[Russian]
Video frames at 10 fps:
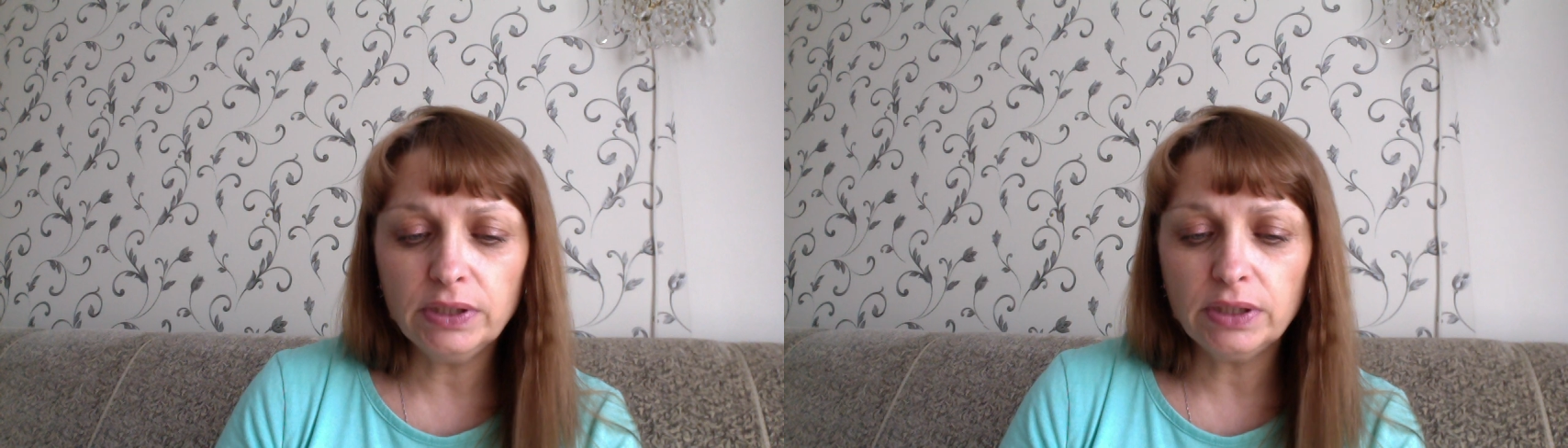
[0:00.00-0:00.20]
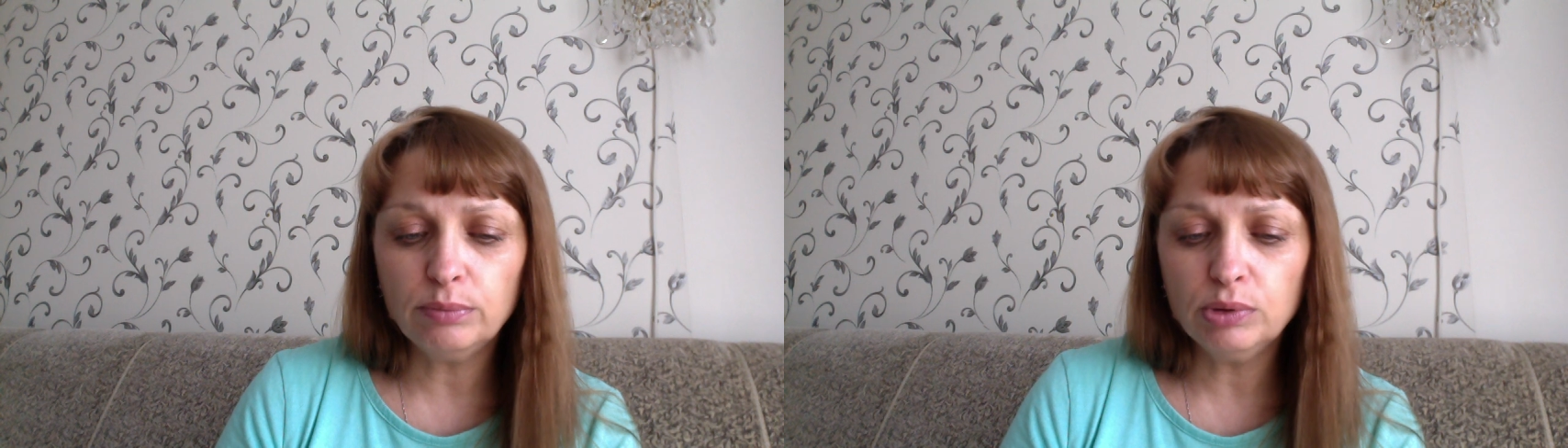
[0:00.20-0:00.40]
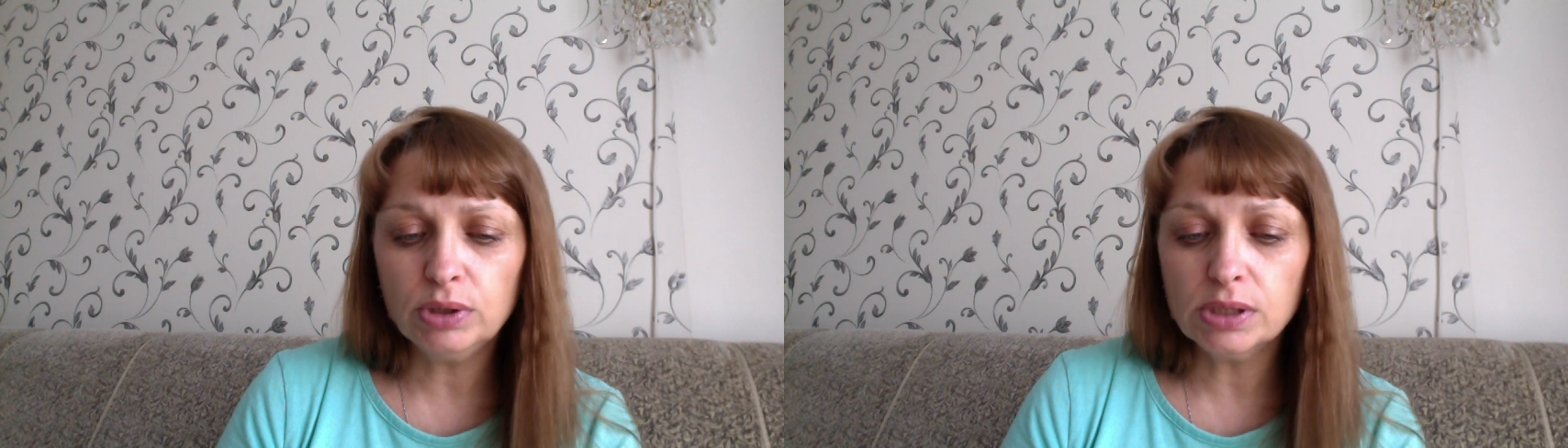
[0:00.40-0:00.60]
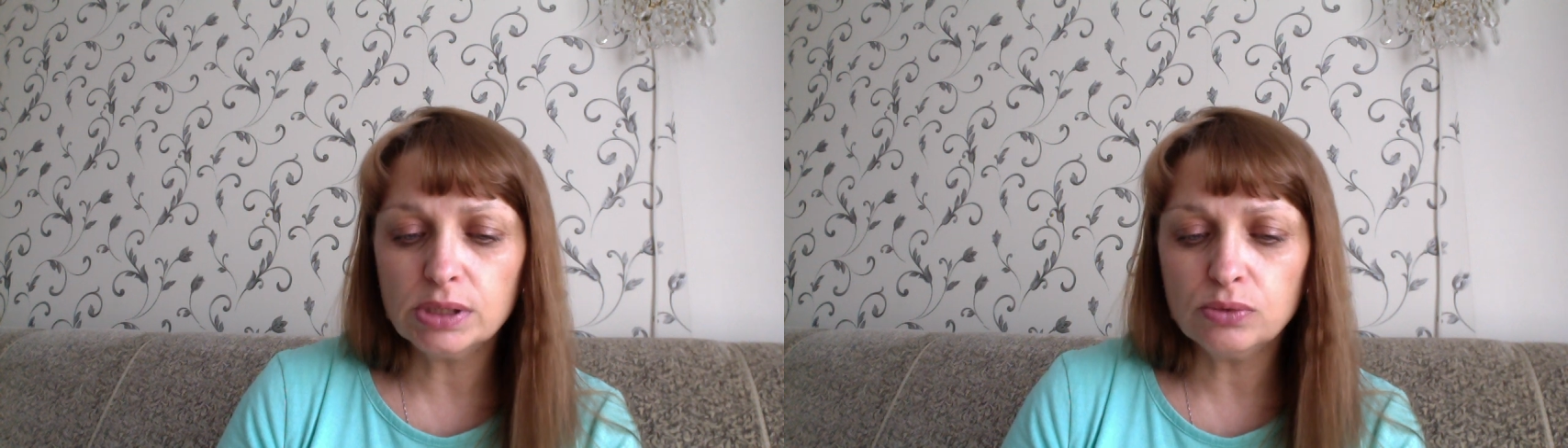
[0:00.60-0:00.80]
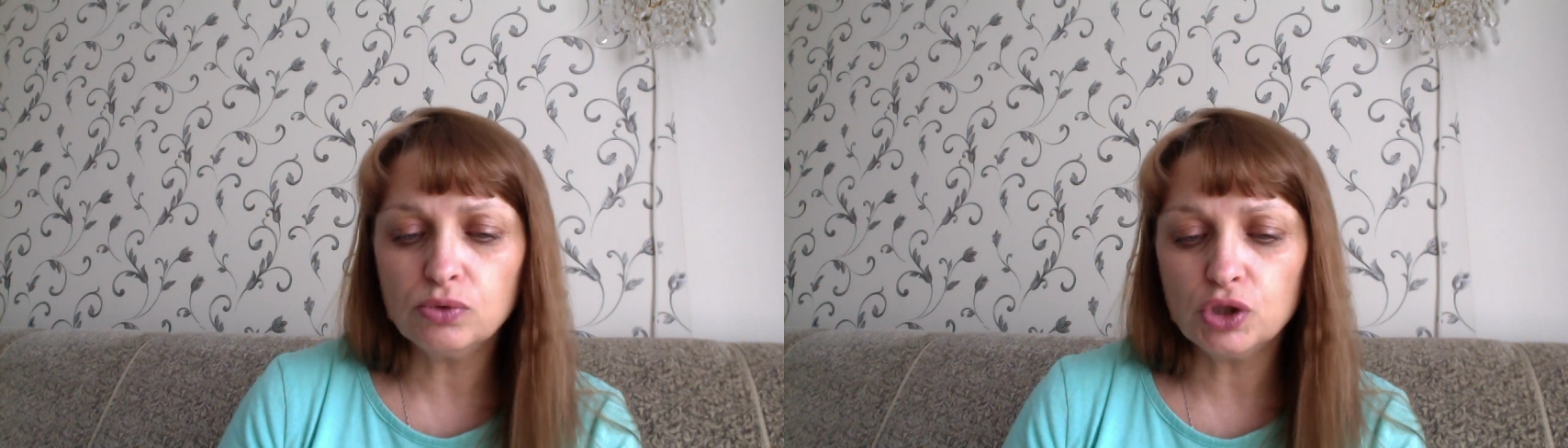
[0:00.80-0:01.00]
работает
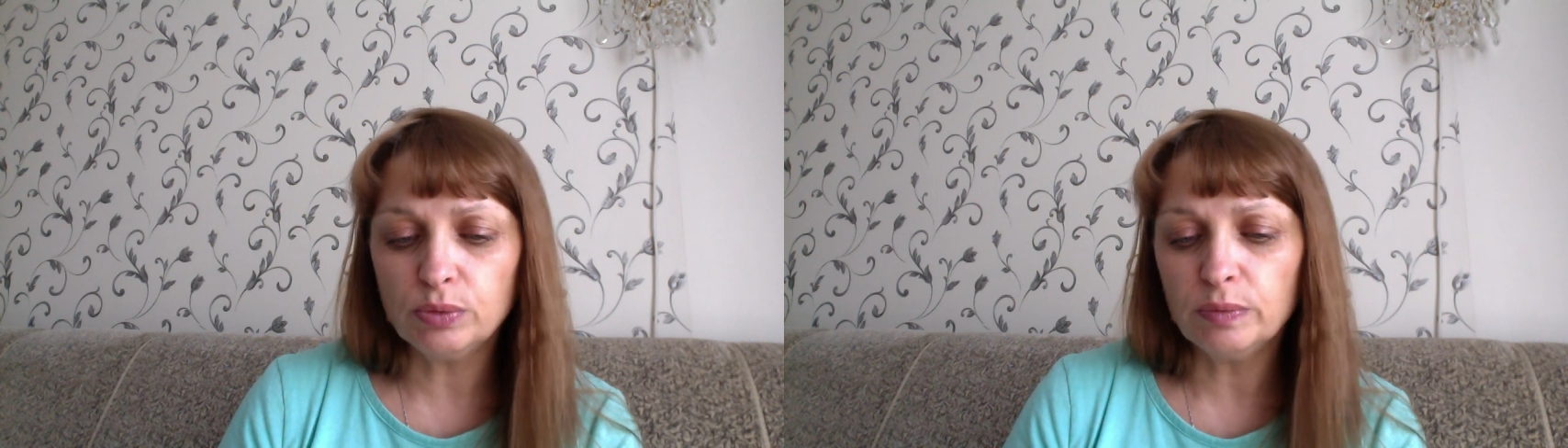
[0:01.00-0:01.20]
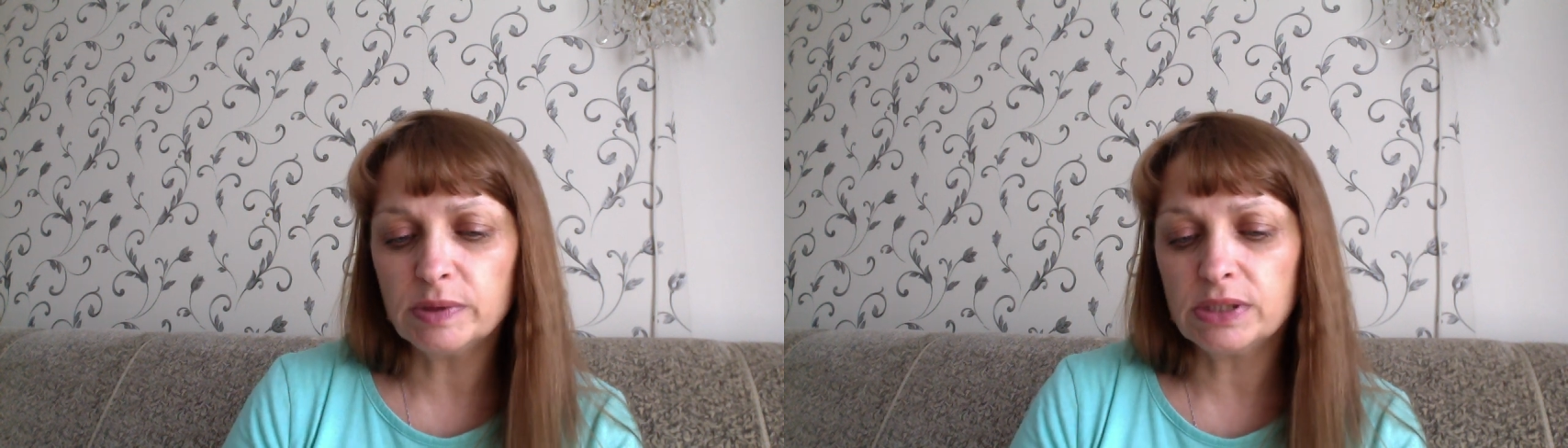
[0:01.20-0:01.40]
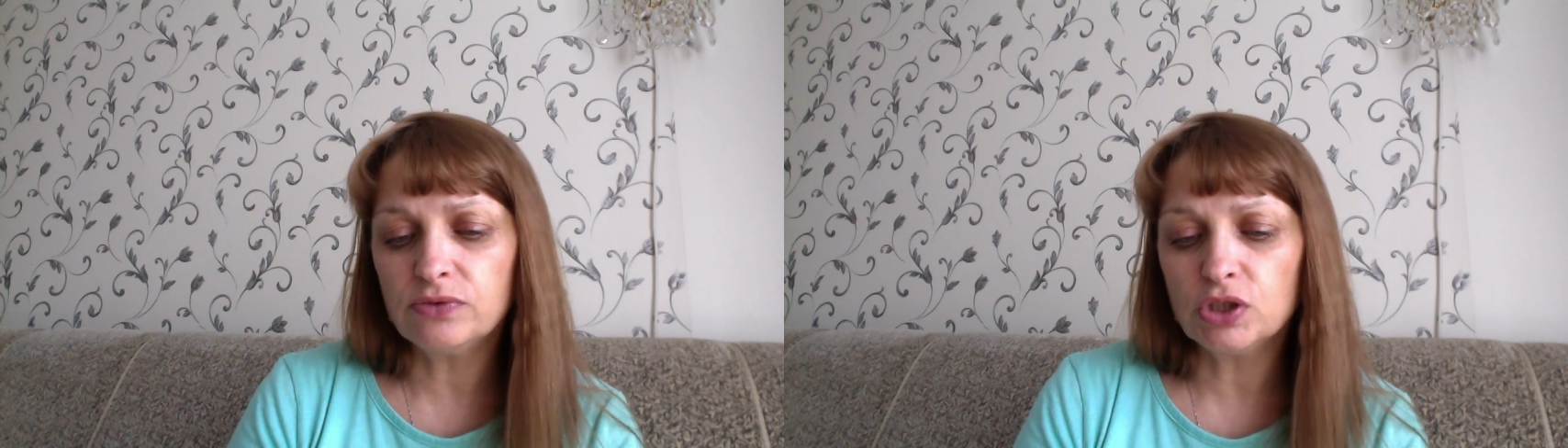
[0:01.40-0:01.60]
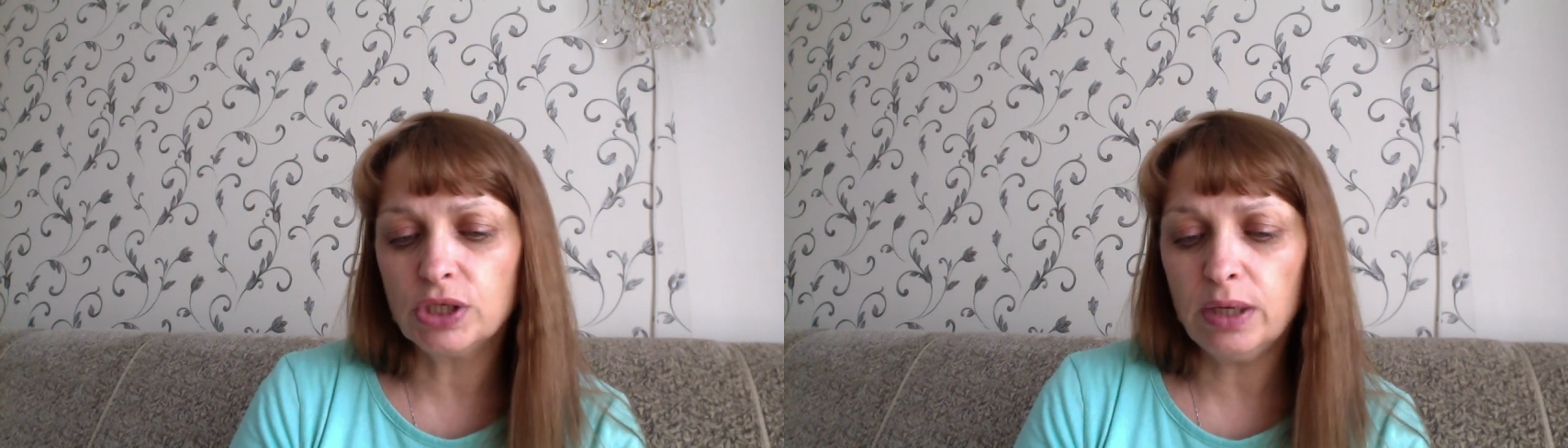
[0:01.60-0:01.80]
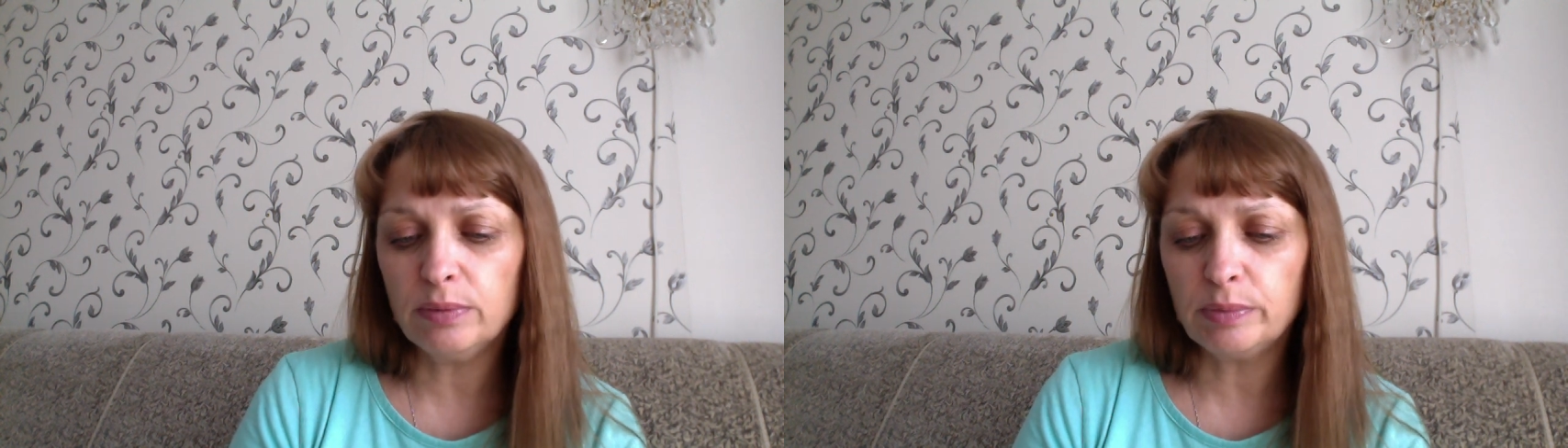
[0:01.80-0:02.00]
с лучшими
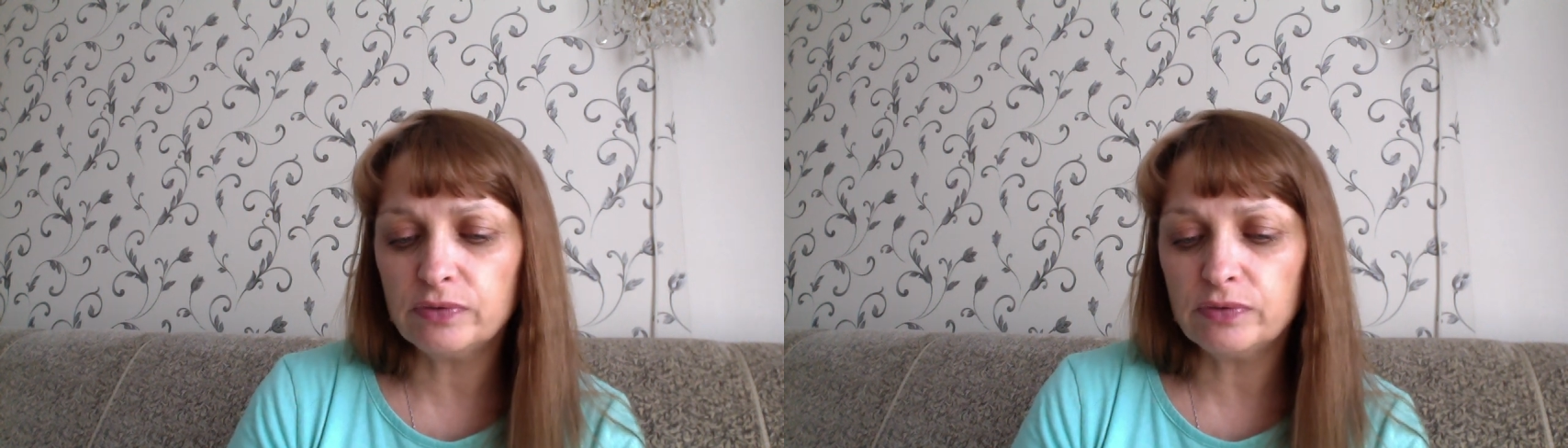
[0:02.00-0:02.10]
поставщиками по